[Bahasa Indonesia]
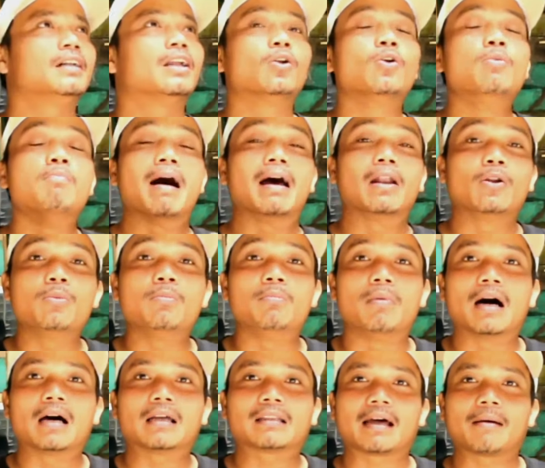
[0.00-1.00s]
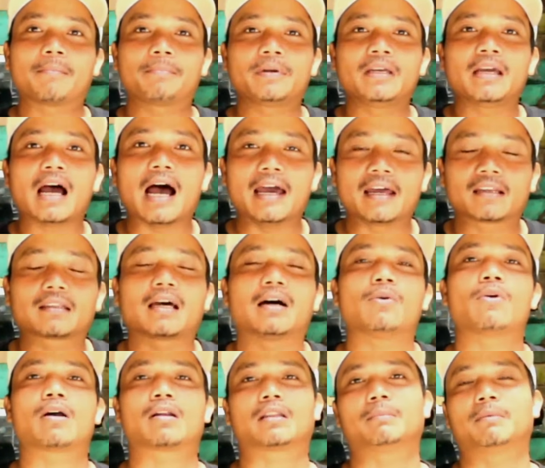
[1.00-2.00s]
lumba-lumba tapi air
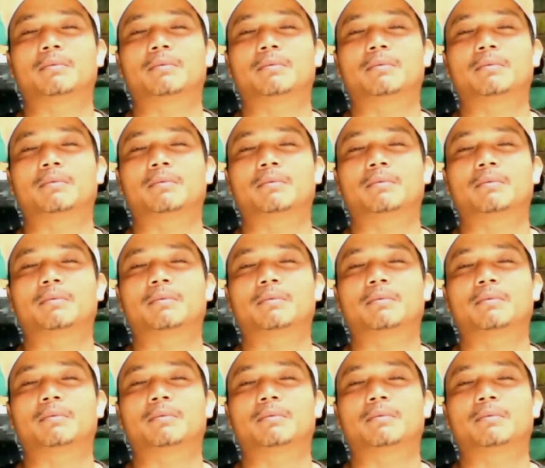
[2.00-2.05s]
tawar